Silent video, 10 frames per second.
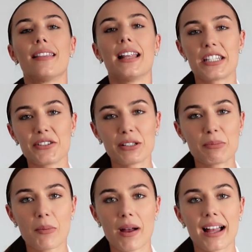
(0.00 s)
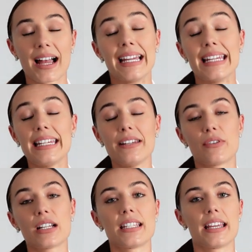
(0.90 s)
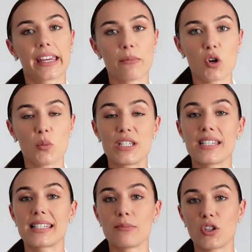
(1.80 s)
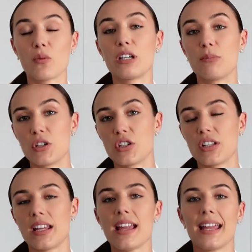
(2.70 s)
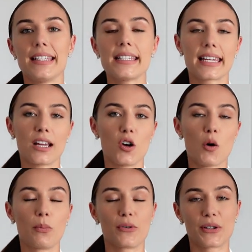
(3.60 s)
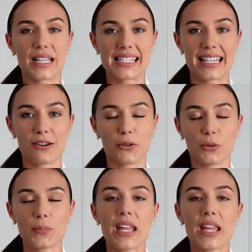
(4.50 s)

dlaczego nam pomaga i właśnie jakie mogą być symptomy i przyczyny niskiego progesteronu.